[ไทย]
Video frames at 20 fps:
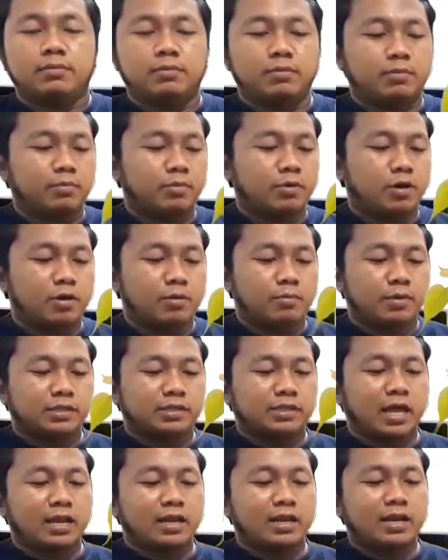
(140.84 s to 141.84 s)
ผมก็มา
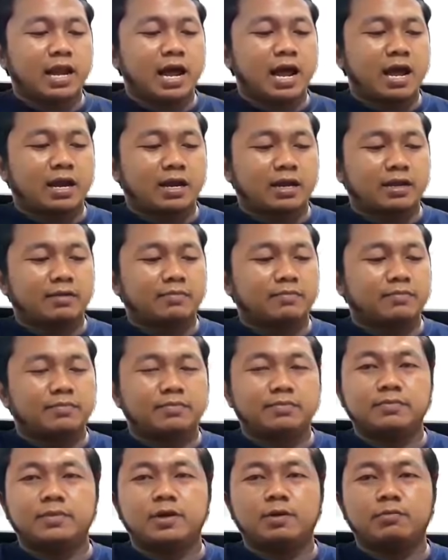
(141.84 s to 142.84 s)
ตัดรากนะครับ
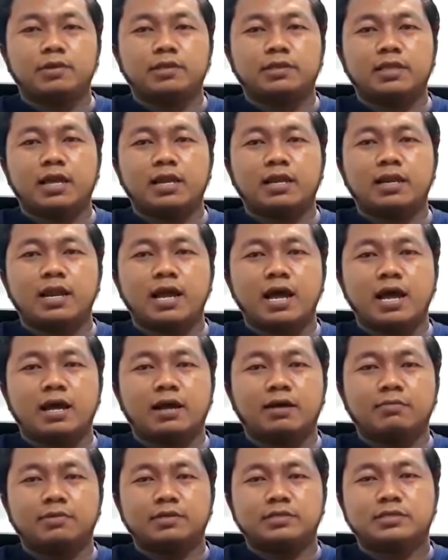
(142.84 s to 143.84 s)
เอามาตัดราก
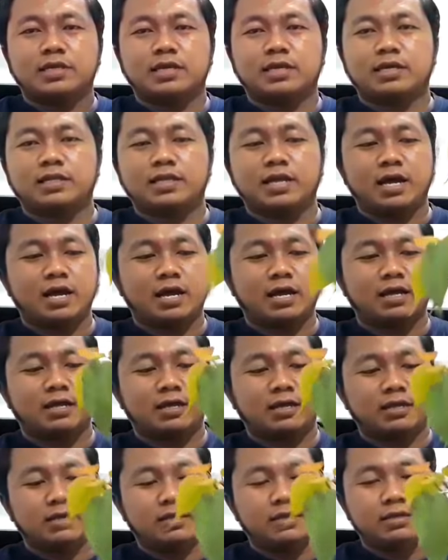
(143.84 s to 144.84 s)
เอามาใส่กระถาง
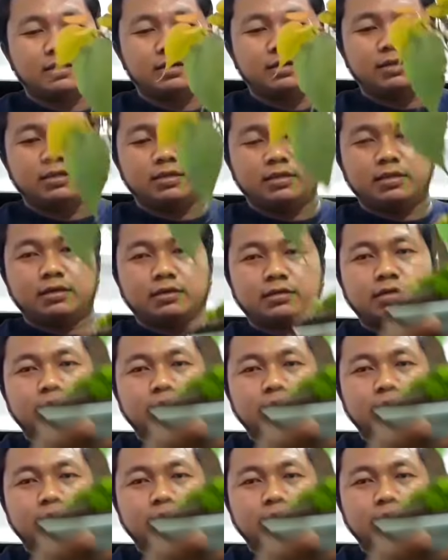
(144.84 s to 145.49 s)
เดี๋ยว